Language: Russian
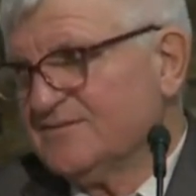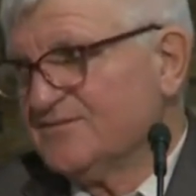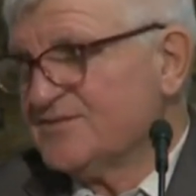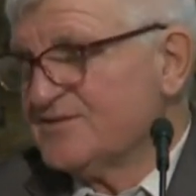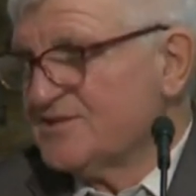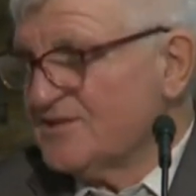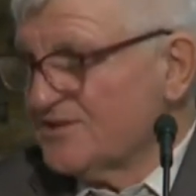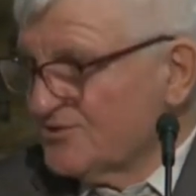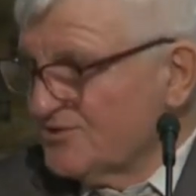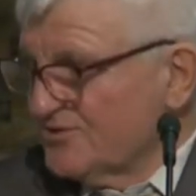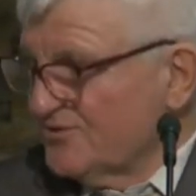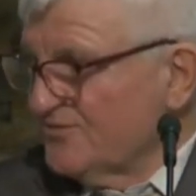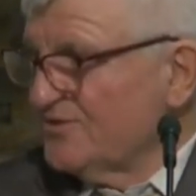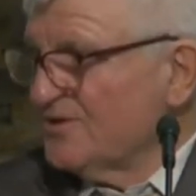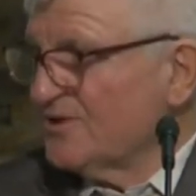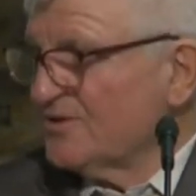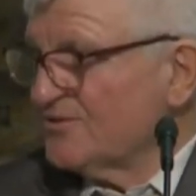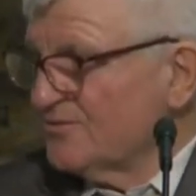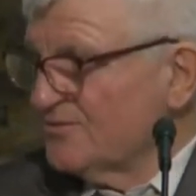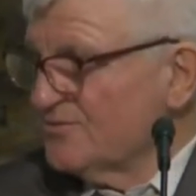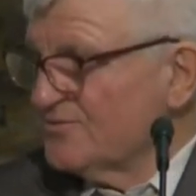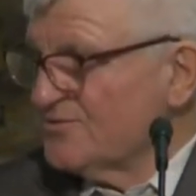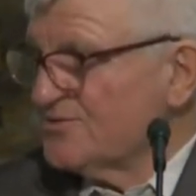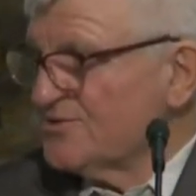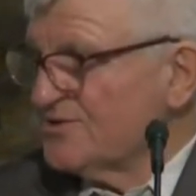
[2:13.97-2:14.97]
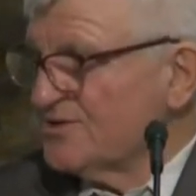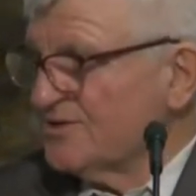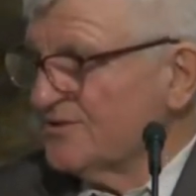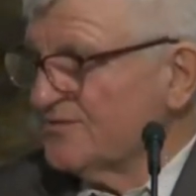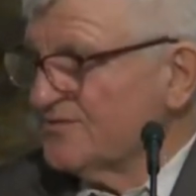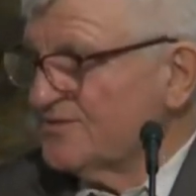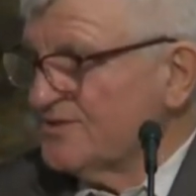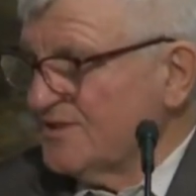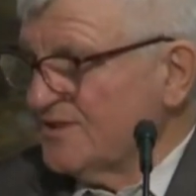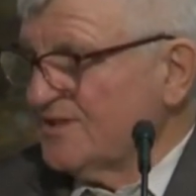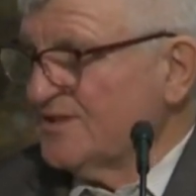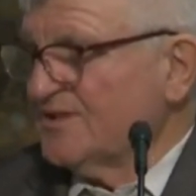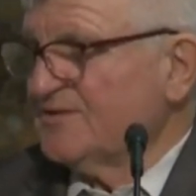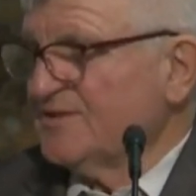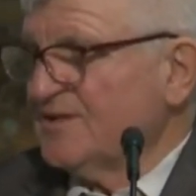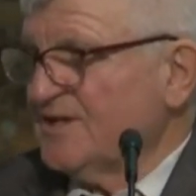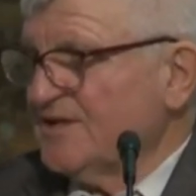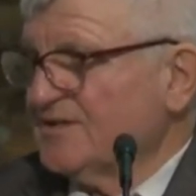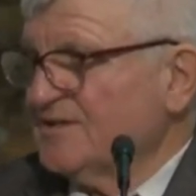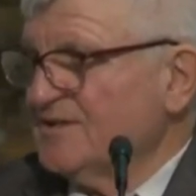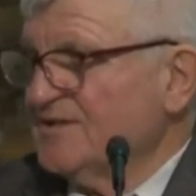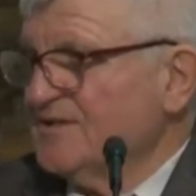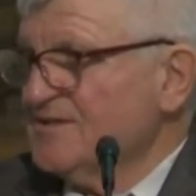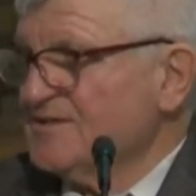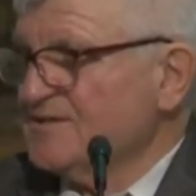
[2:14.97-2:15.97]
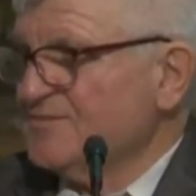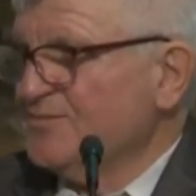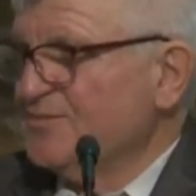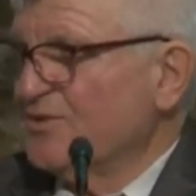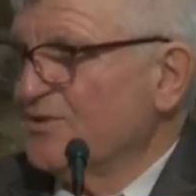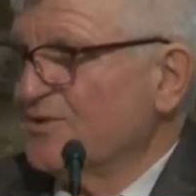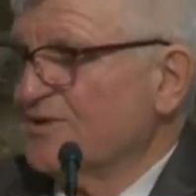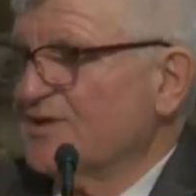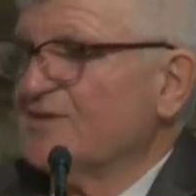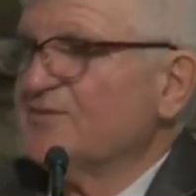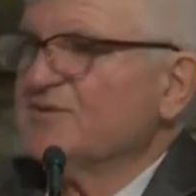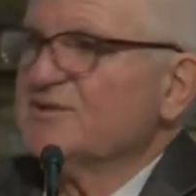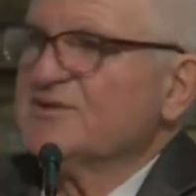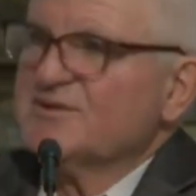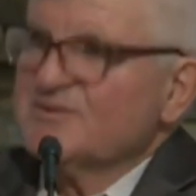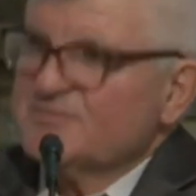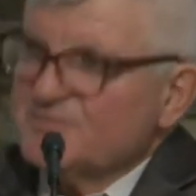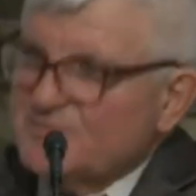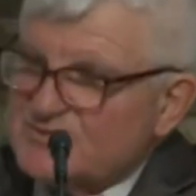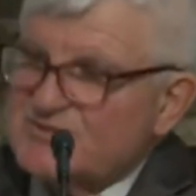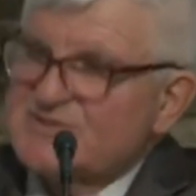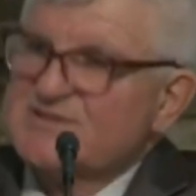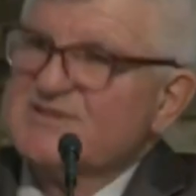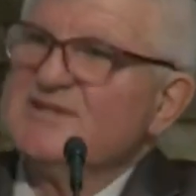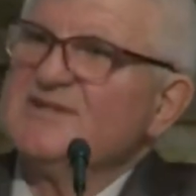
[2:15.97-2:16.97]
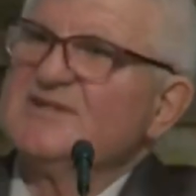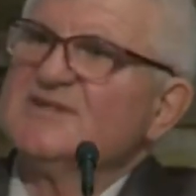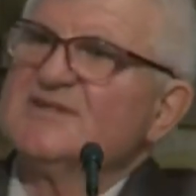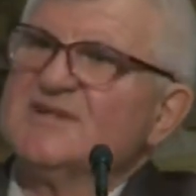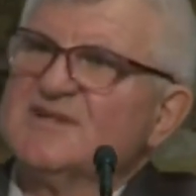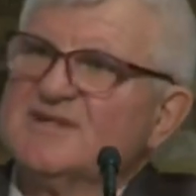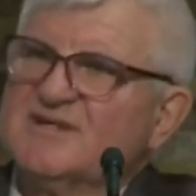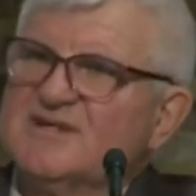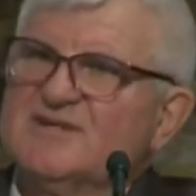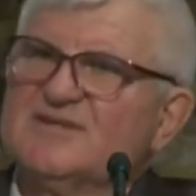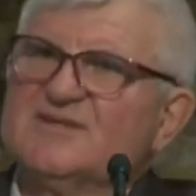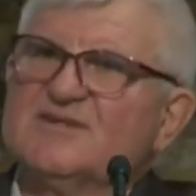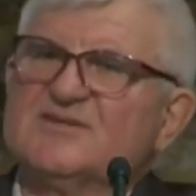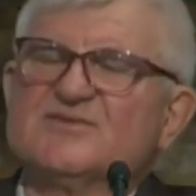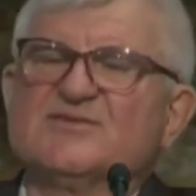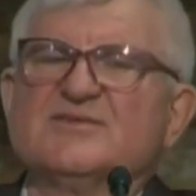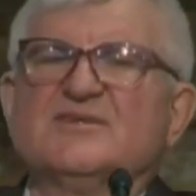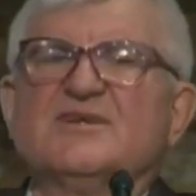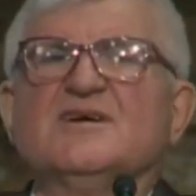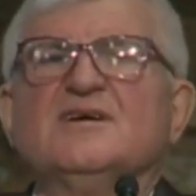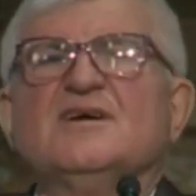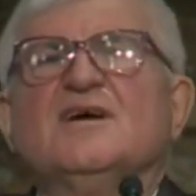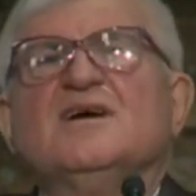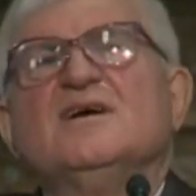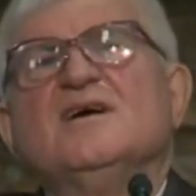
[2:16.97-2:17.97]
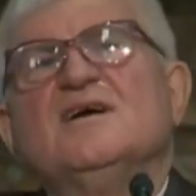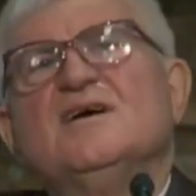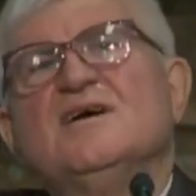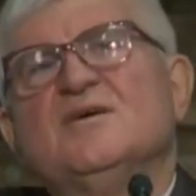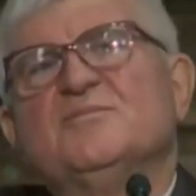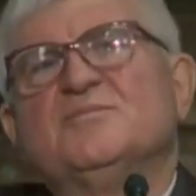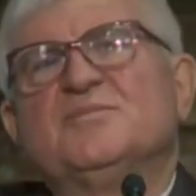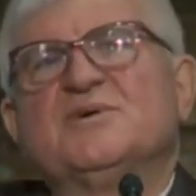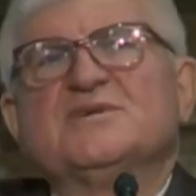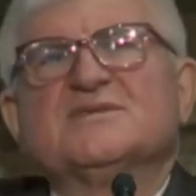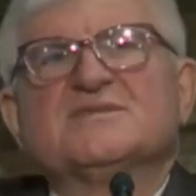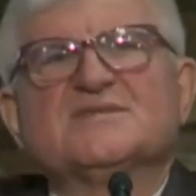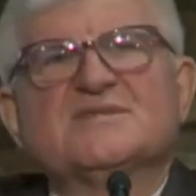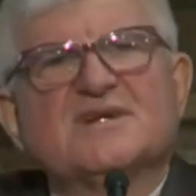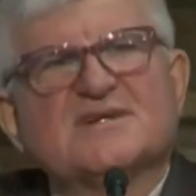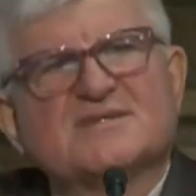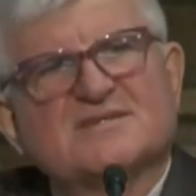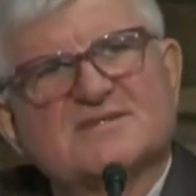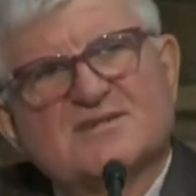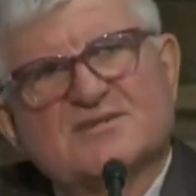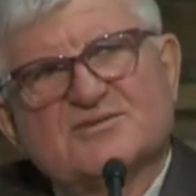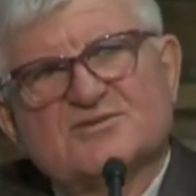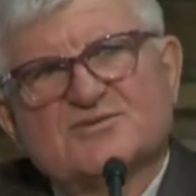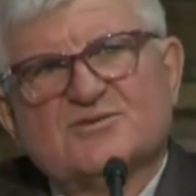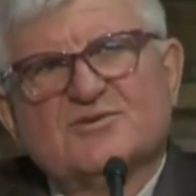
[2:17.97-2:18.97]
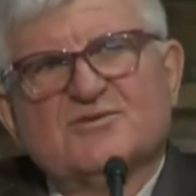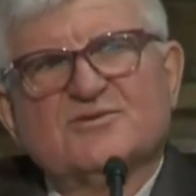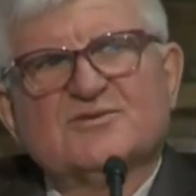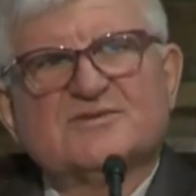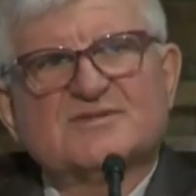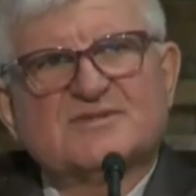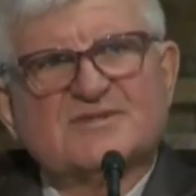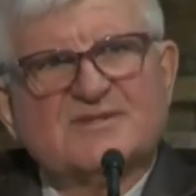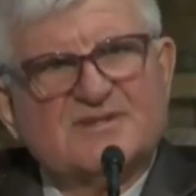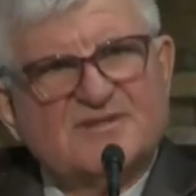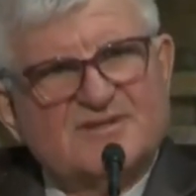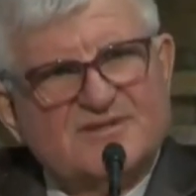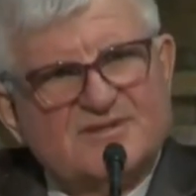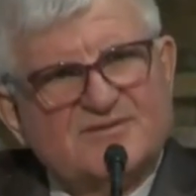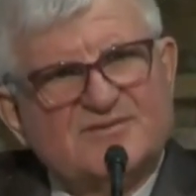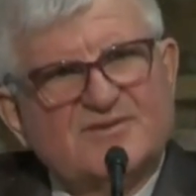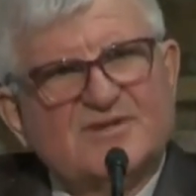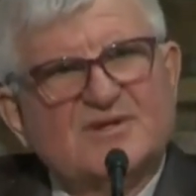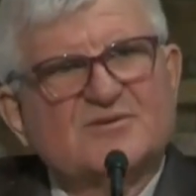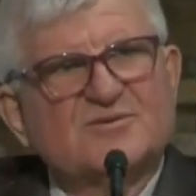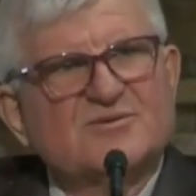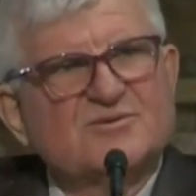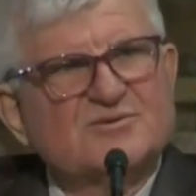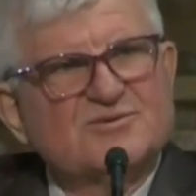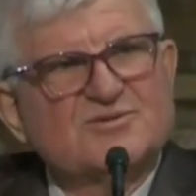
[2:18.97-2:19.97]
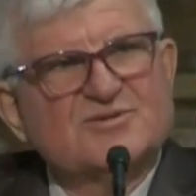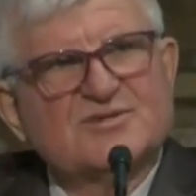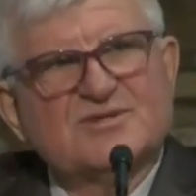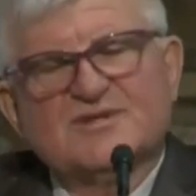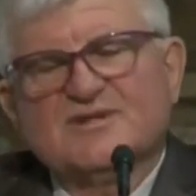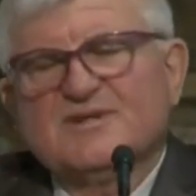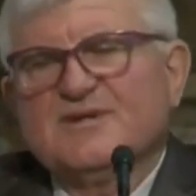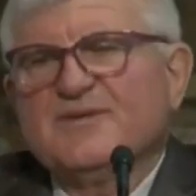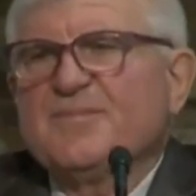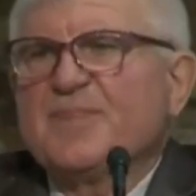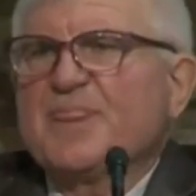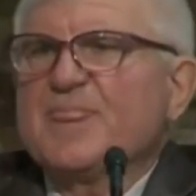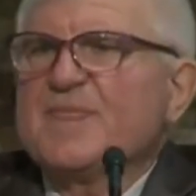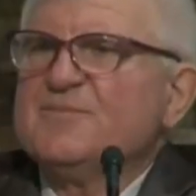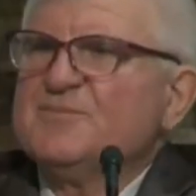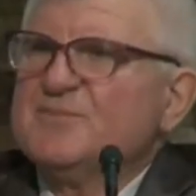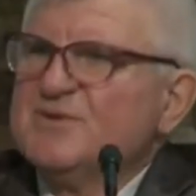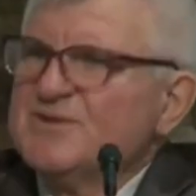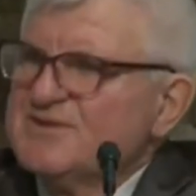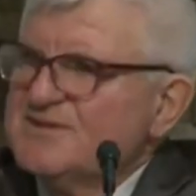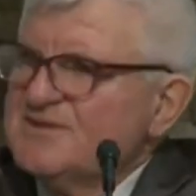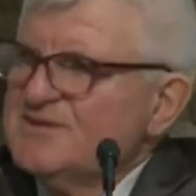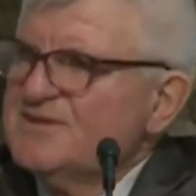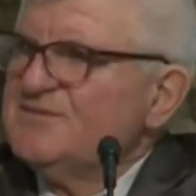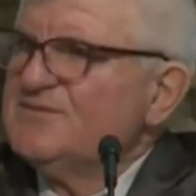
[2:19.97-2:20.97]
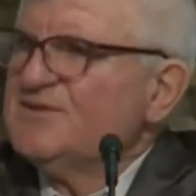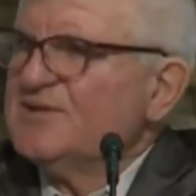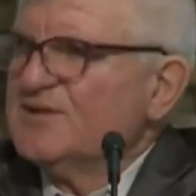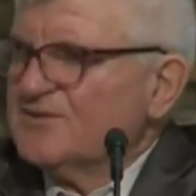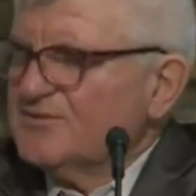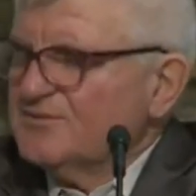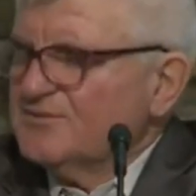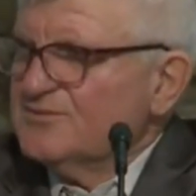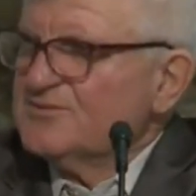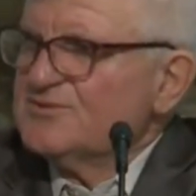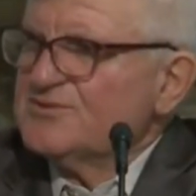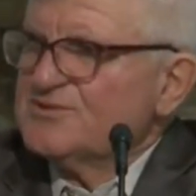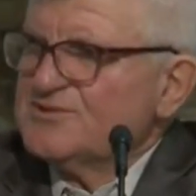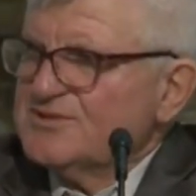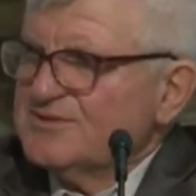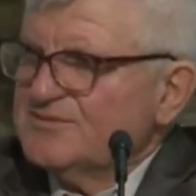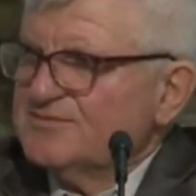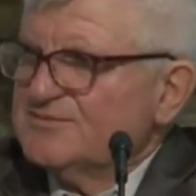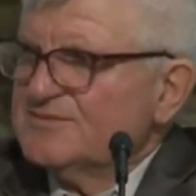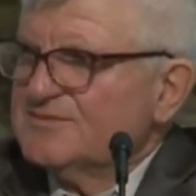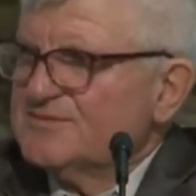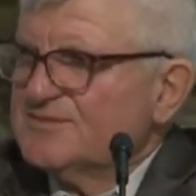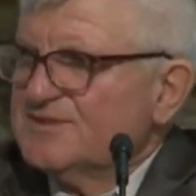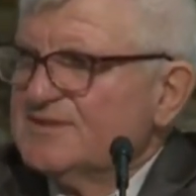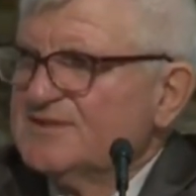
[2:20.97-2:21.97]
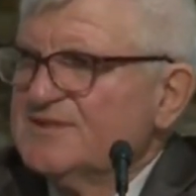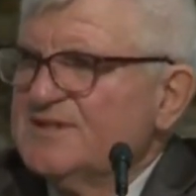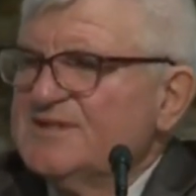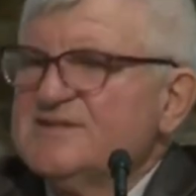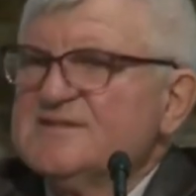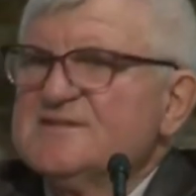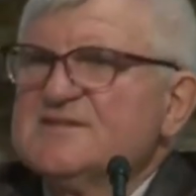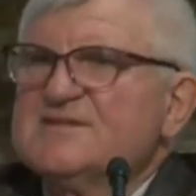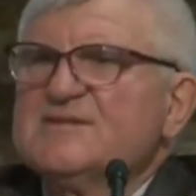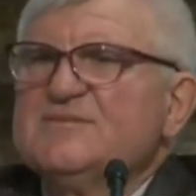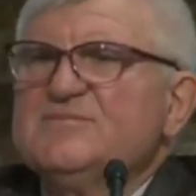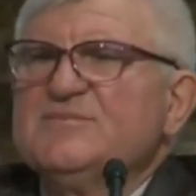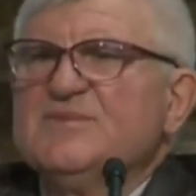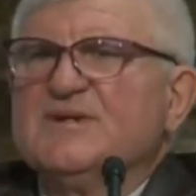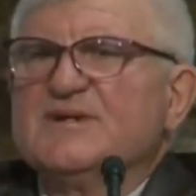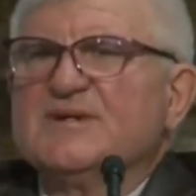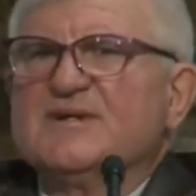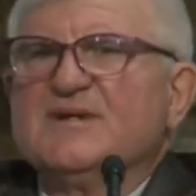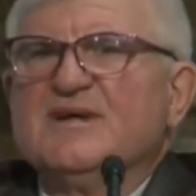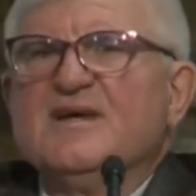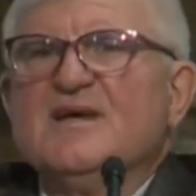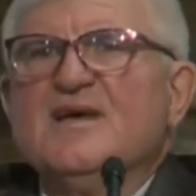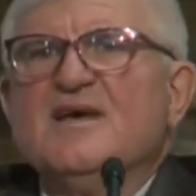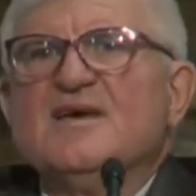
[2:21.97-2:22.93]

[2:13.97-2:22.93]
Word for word: все же верующие, все говорят, есть Бог. А вот ему стыдно, конечно, признаться, что он среди верующих быть неверующим. Это лицемер.